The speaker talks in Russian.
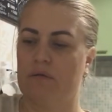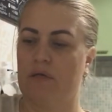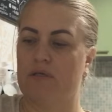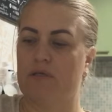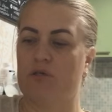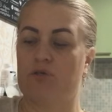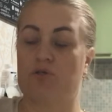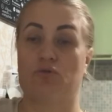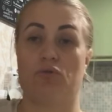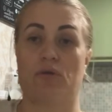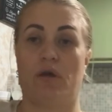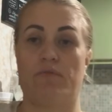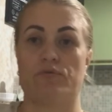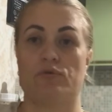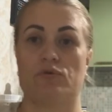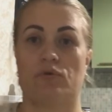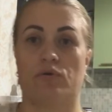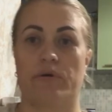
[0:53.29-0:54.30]
Надеюсь, что
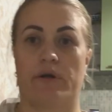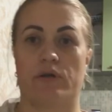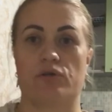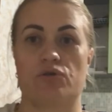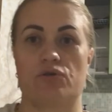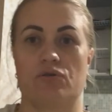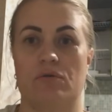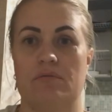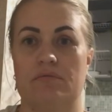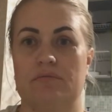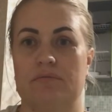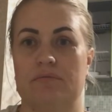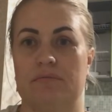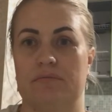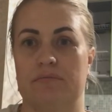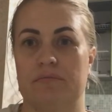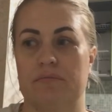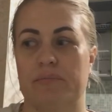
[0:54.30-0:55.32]
там все хорошо.
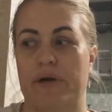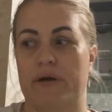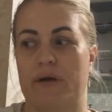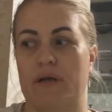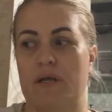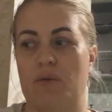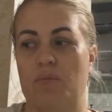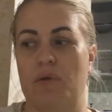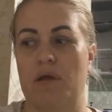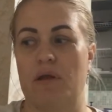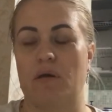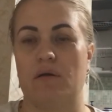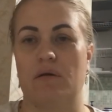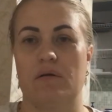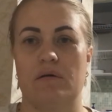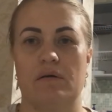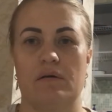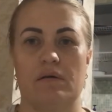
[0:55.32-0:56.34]
По крайней
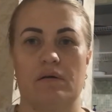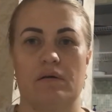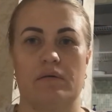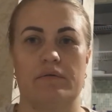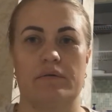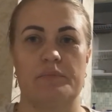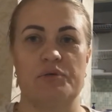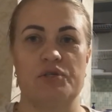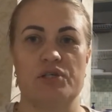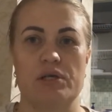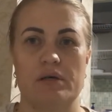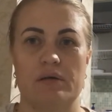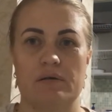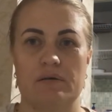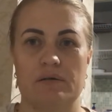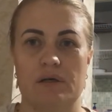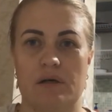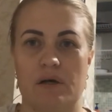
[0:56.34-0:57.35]
мере, э,
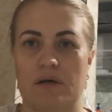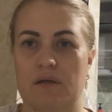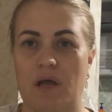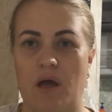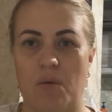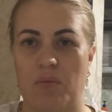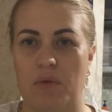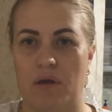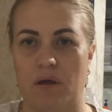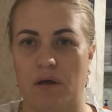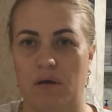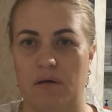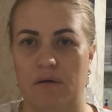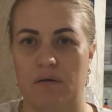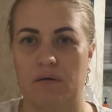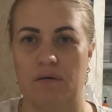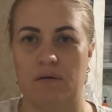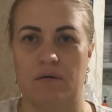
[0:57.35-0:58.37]
вообще никогда меня
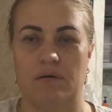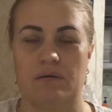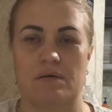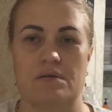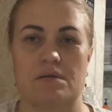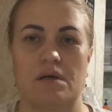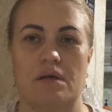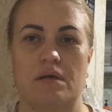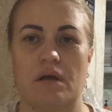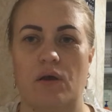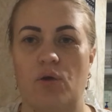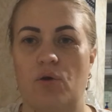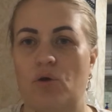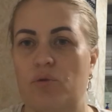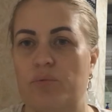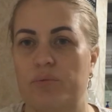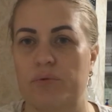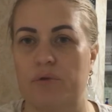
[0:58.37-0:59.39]
э, сайт
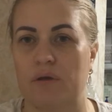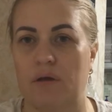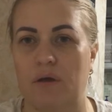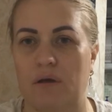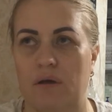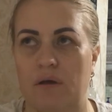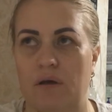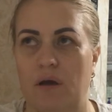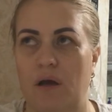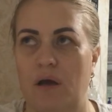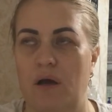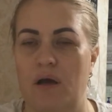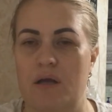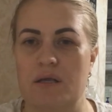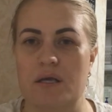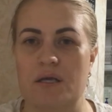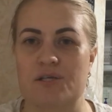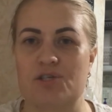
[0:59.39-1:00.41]
iHerb не,
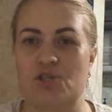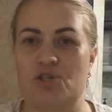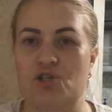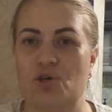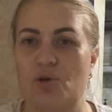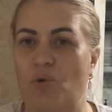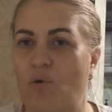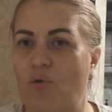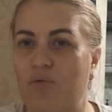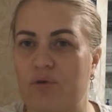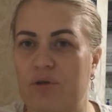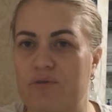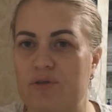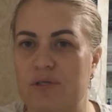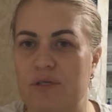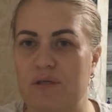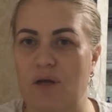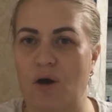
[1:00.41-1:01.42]
не разочаровывал.
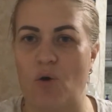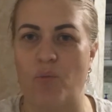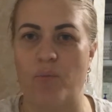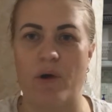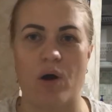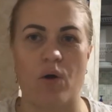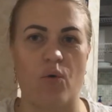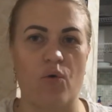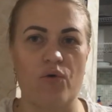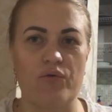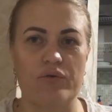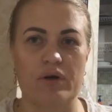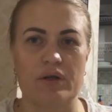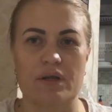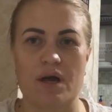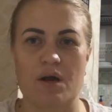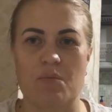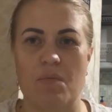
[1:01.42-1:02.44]
Всегда
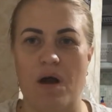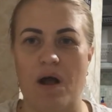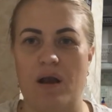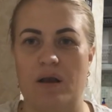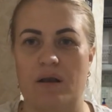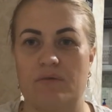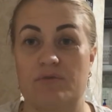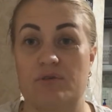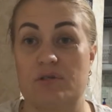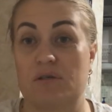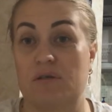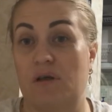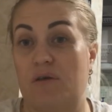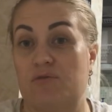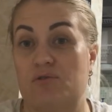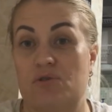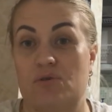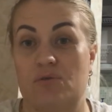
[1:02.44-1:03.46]
упаковка нормальная,
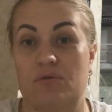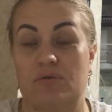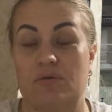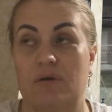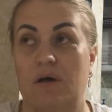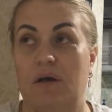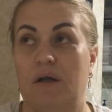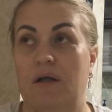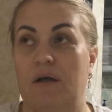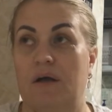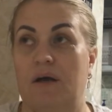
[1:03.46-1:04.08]
всегда все...